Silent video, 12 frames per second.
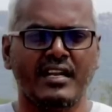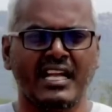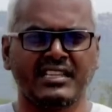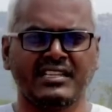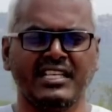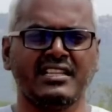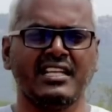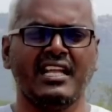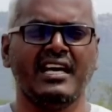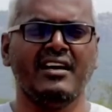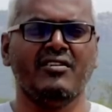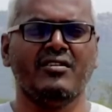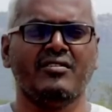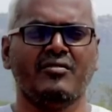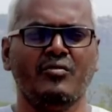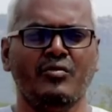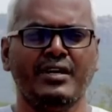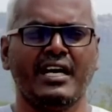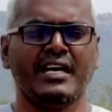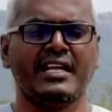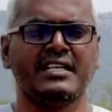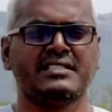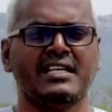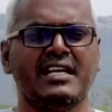ரத்தத்தில்
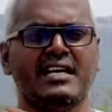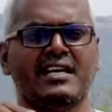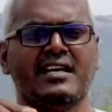உண்டாகிற சில